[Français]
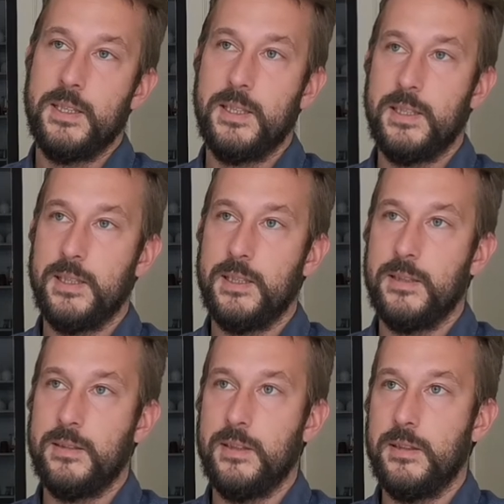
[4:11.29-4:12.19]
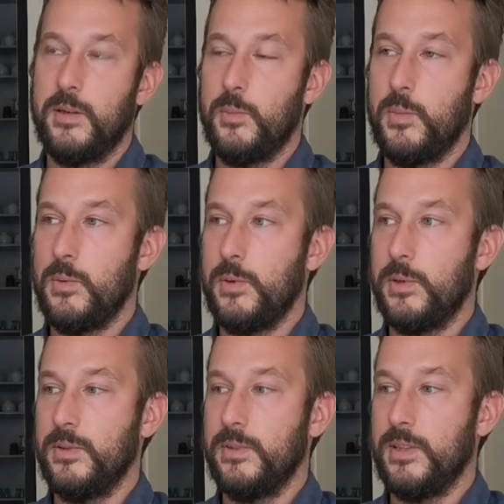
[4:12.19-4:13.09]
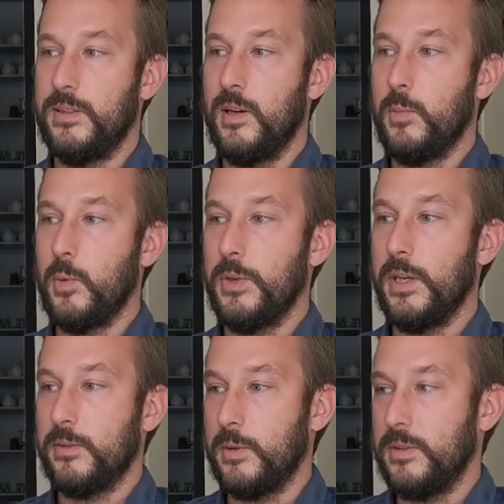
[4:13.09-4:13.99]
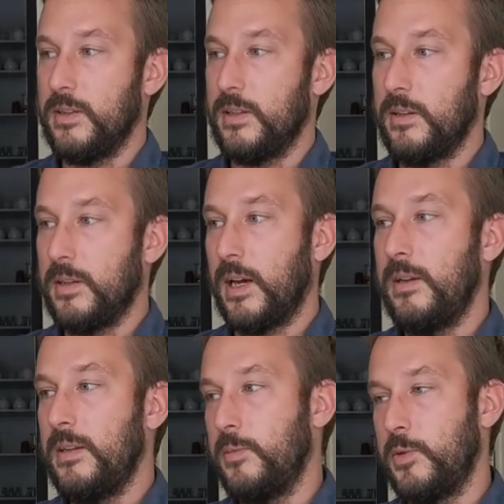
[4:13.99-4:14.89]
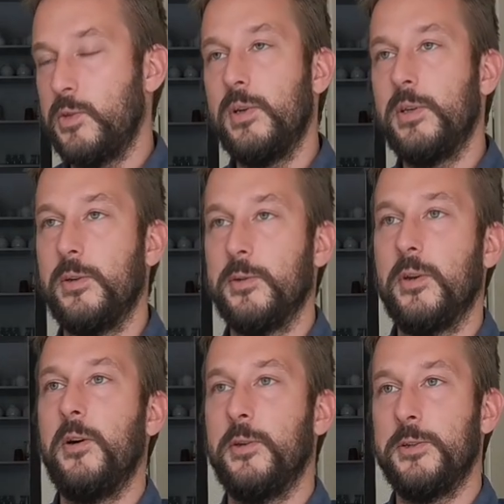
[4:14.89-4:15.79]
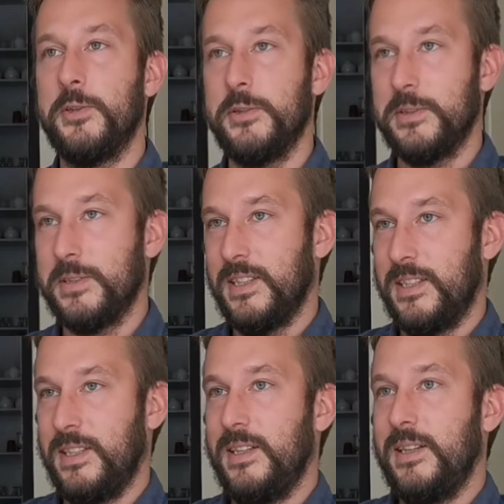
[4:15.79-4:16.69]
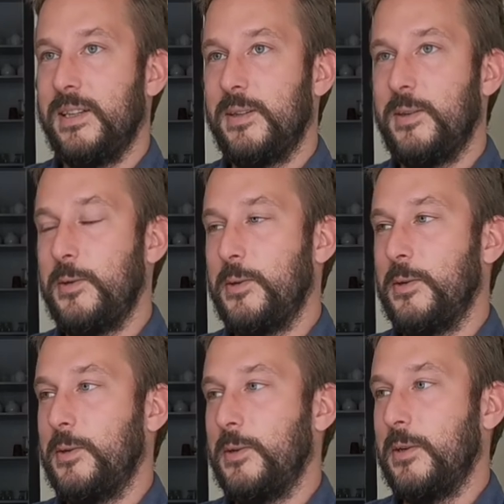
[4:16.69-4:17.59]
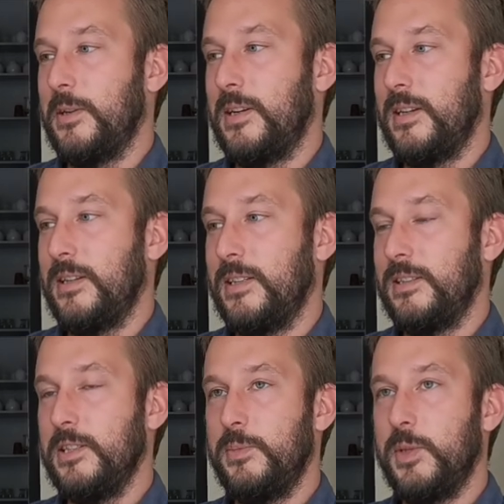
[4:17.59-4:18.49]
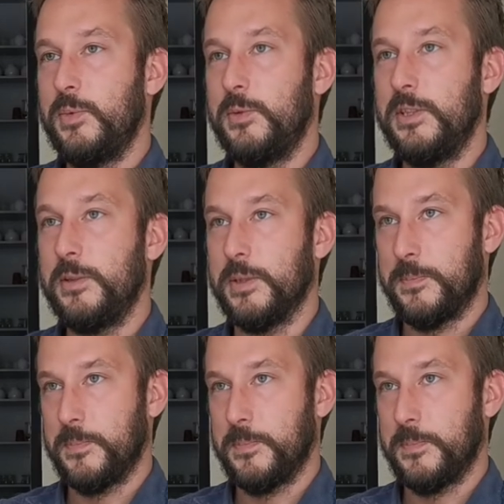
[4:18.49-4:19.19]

Et ça a été un bon, ça a été un bon test, quoi. ça a été une graine, et puis je vois qu'en en un an, le, la, tige a bien poussé. Quoi.